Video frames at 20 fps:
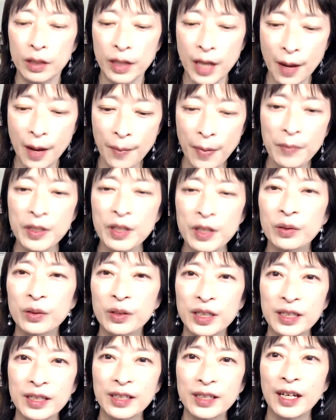生身の
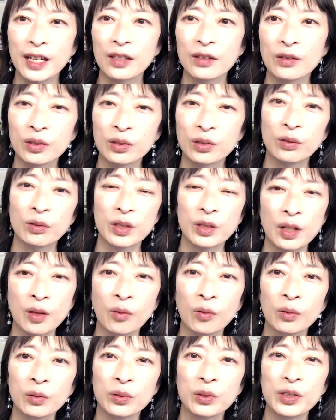人間の人に
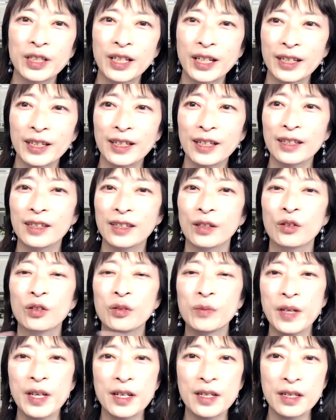本当にやってって
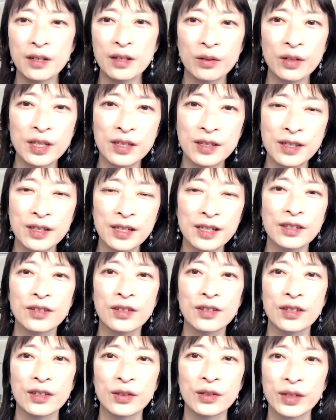組み合わせをきっち
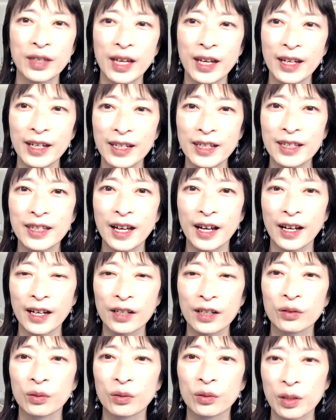り言っていってあ
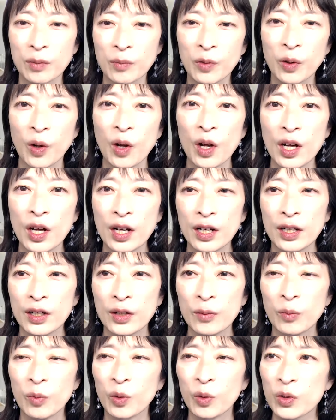げるのっても
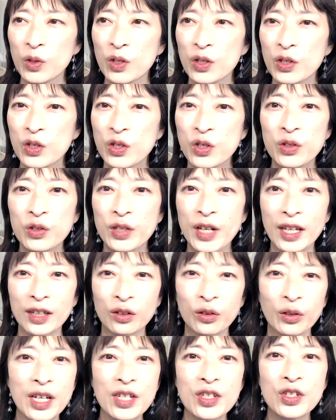う、もう修
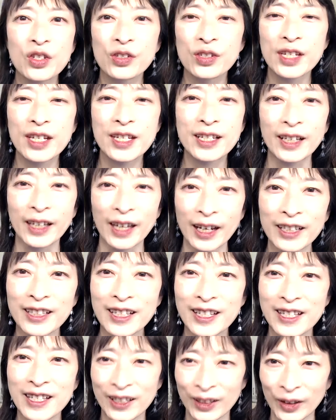練と練習でしかないん
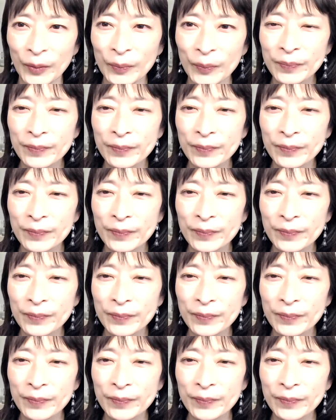ですよ。